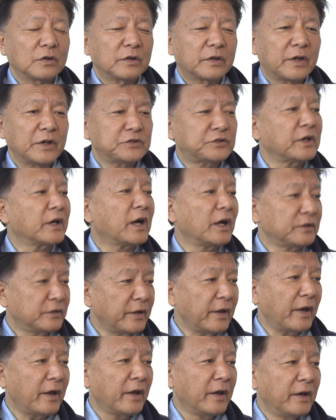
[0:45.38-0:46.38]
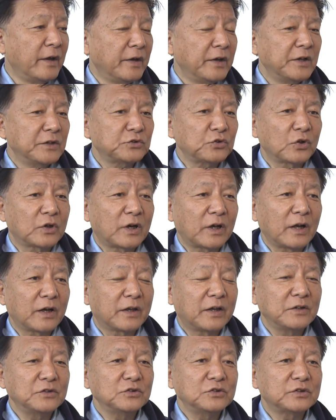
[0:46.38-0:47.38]
各国の議会関係者
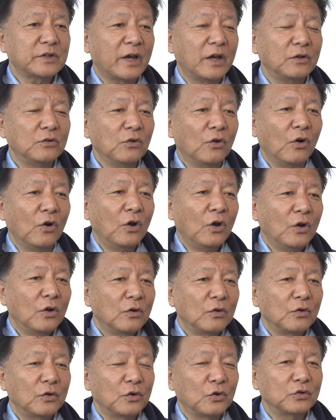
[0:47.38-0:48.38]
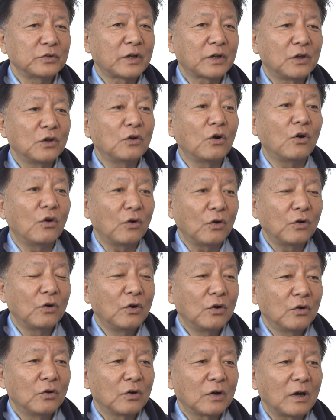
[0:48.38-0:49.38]
らと懇談し衆院の
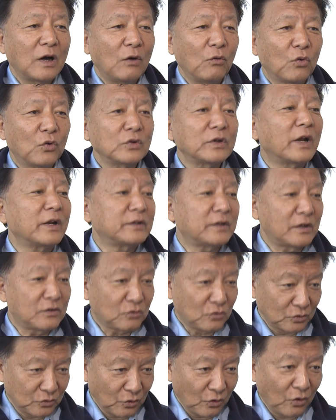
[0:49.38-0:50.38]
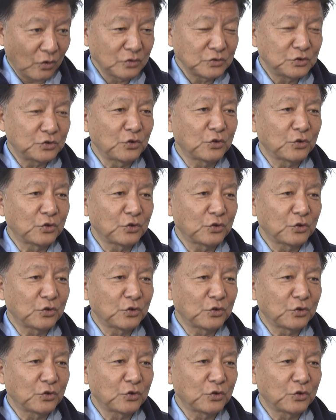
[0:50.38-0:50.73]
解散権の制約や